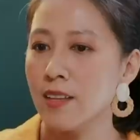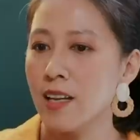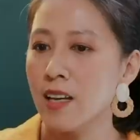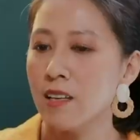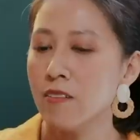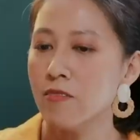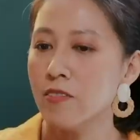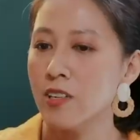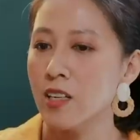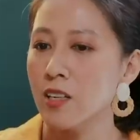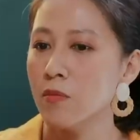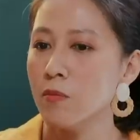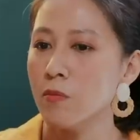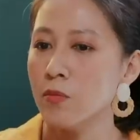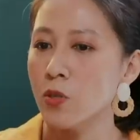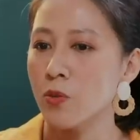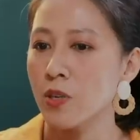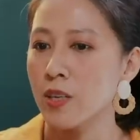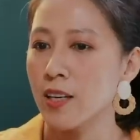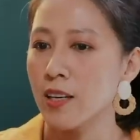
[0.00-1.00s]
Đến với
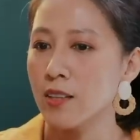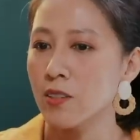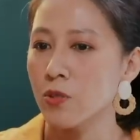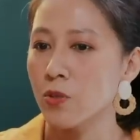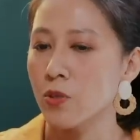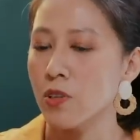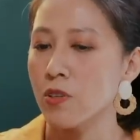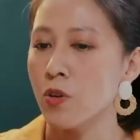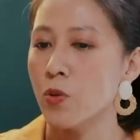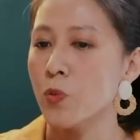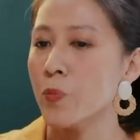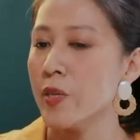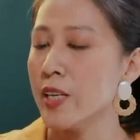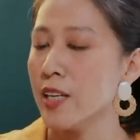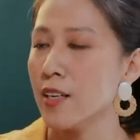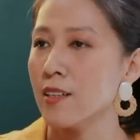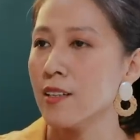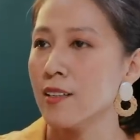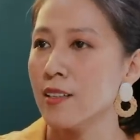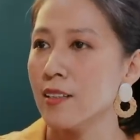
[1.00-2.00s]
một cái cuộc hôn
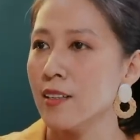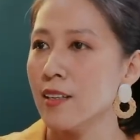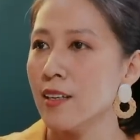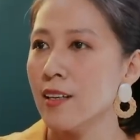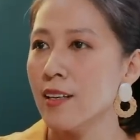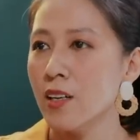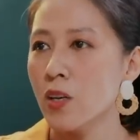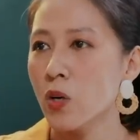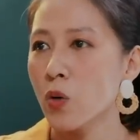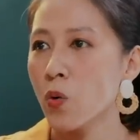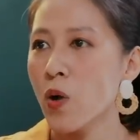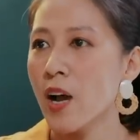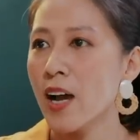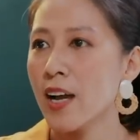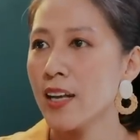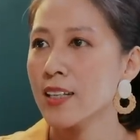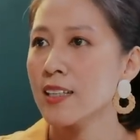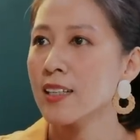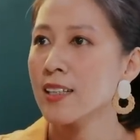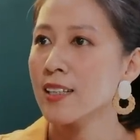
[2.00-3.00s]
nhân,
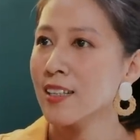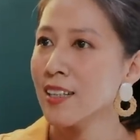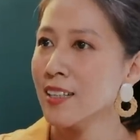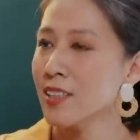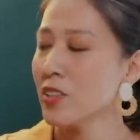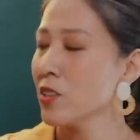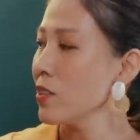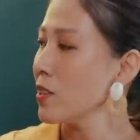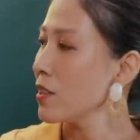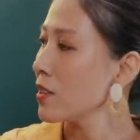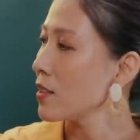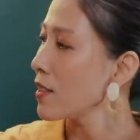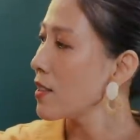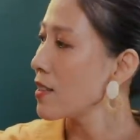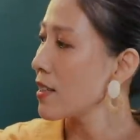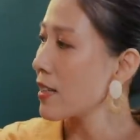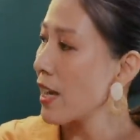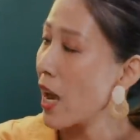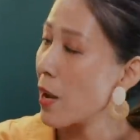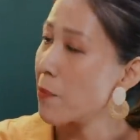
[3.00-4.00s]
ngoài cái chuyện
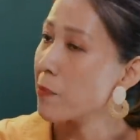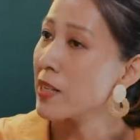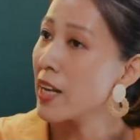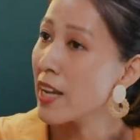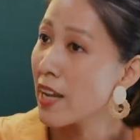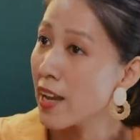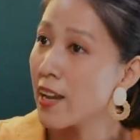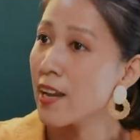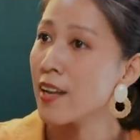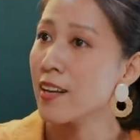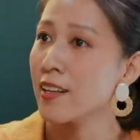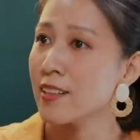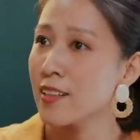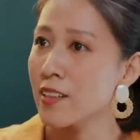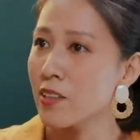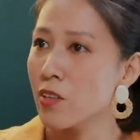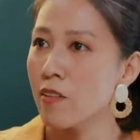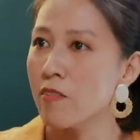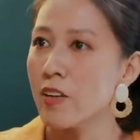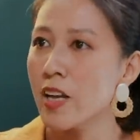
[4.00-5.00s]
tình cảm ra
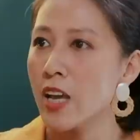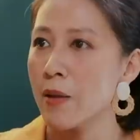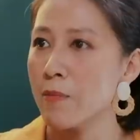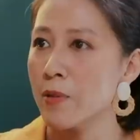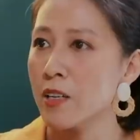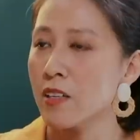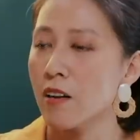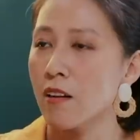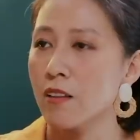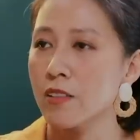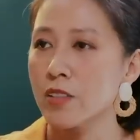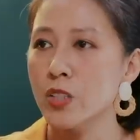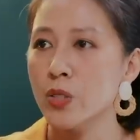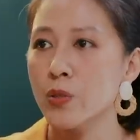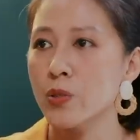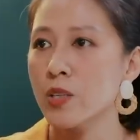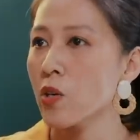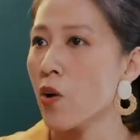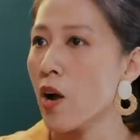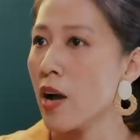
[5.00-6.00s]
thì đối với em nó còn
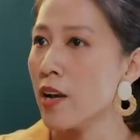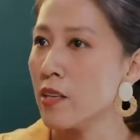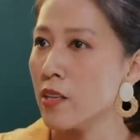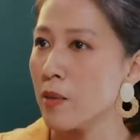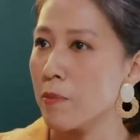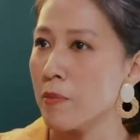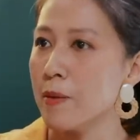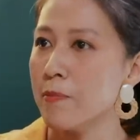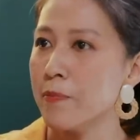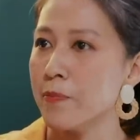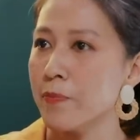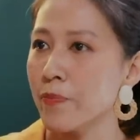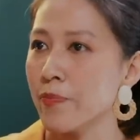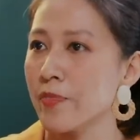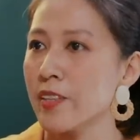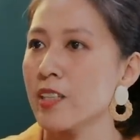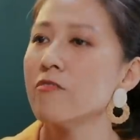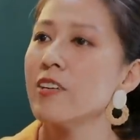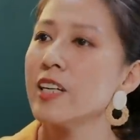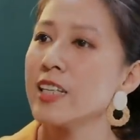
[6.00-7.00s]
nhiều cái thỏa hiệp lắm
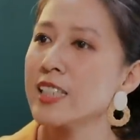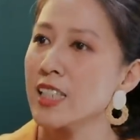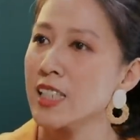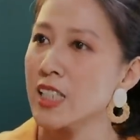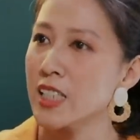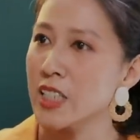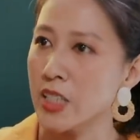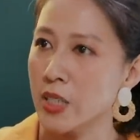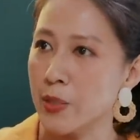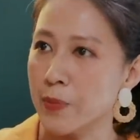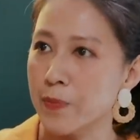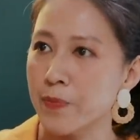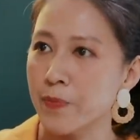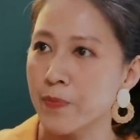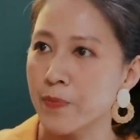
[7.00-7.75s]
về trách nhiệm.